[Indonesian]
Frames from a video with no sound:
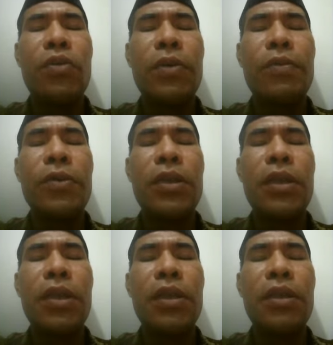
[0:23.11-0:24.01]

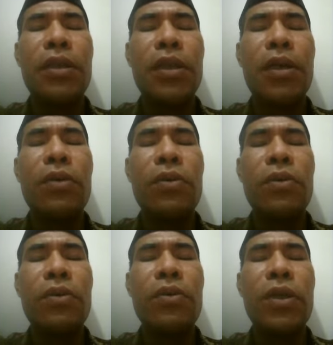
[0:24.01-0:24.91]
23
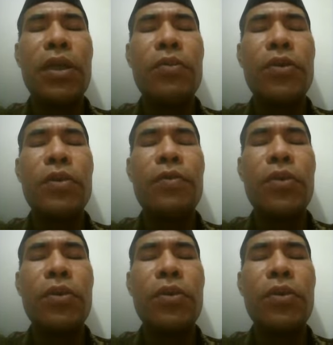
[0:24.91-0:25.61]
Tahun 2010